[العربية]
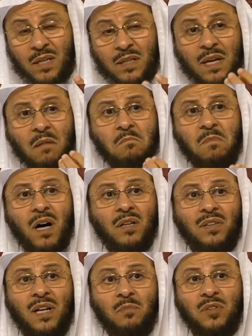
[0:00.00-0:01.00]
كم
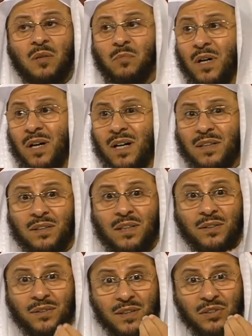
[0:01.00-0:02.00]
مقطع من المقاطع
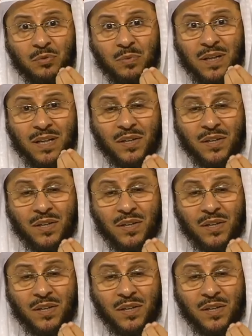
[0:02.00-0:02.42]
الطيبة